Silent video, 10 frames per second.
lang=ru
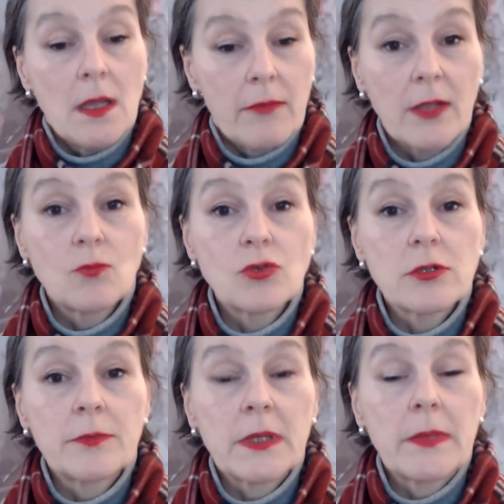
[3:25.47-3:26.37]
Поэтому
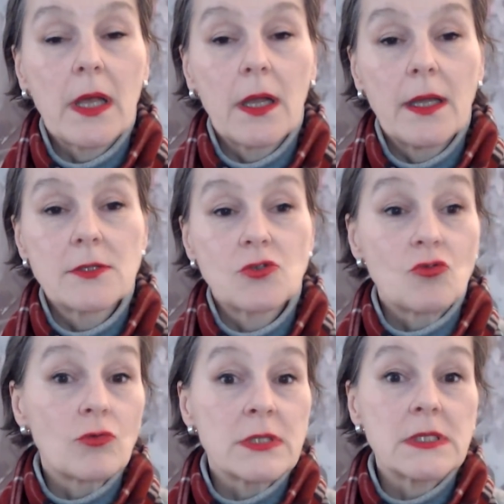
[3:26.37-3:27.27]
можно предполагать,
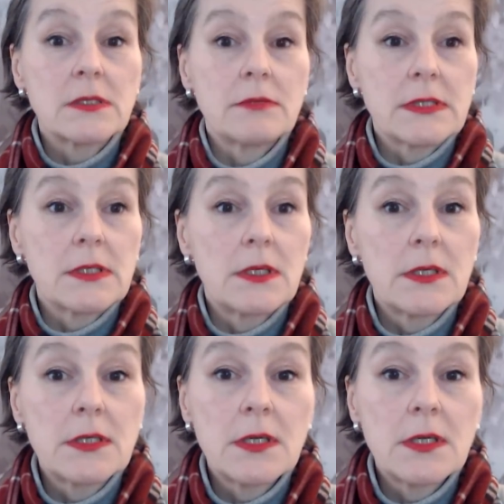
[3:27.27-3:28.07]
что действительно